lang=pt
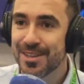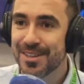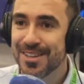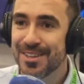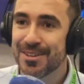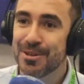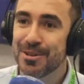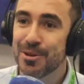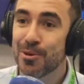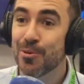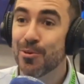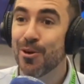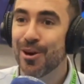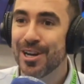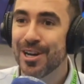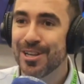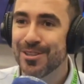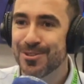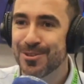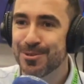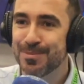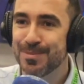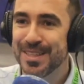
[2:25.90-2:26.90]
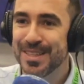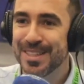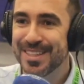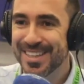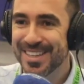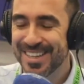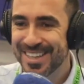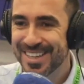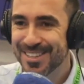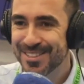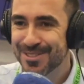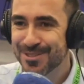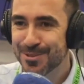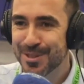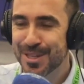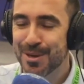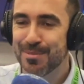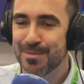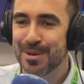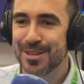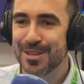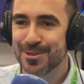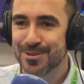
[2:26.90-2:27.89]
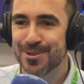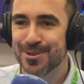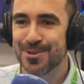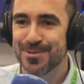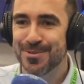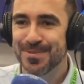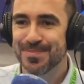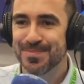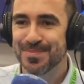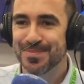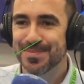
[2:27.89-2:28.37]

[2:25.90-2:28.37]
eu olho, me interessa eu trabalho com. Ah,